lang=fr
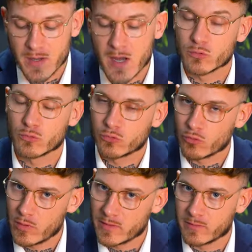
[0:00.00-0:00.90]
bars, dont
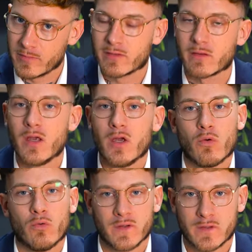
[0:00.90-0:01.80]
300 mètres.
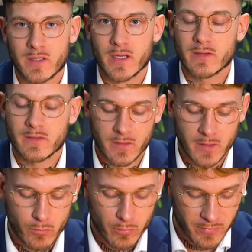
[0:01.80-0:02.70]
On est très
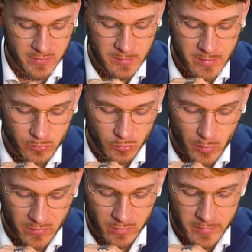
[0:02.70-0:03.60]
très confortable avec du
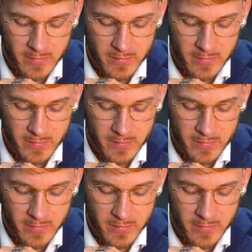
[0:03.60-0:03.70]
300